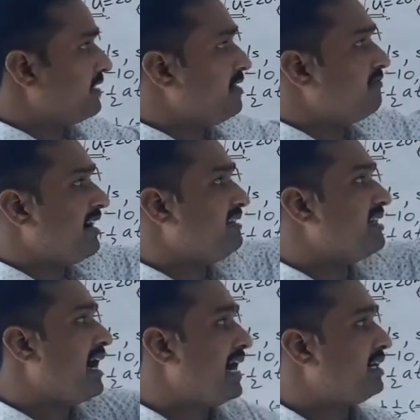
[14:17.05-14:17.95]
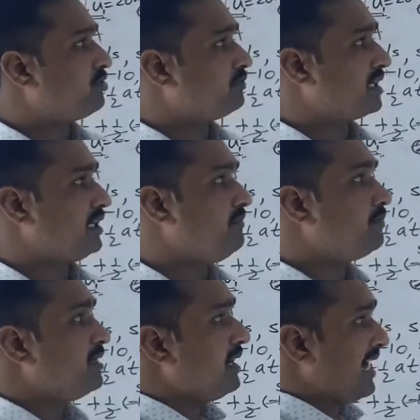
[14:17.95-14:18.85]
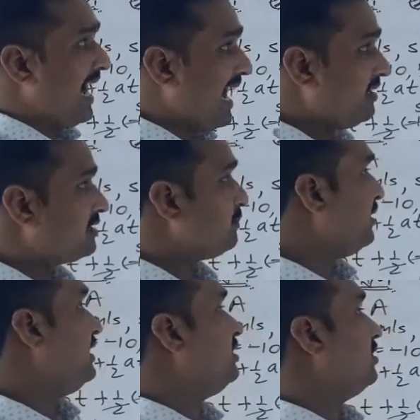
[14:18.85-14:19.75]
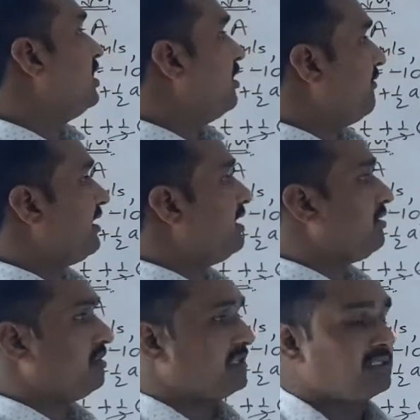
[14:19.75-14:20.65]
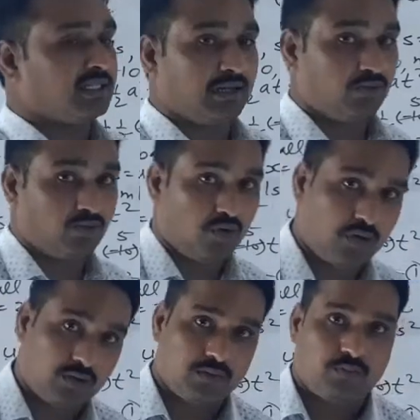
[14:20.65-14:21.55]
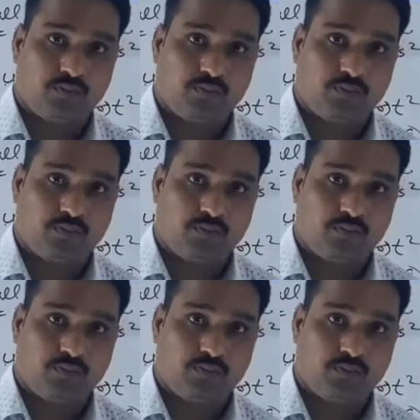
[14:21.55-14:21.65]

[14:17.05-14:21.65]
देन फाइंड द हाइट ऑफ द क्लिप एंड स्पीड व्हेन इट रीचेज द ग्राउंड और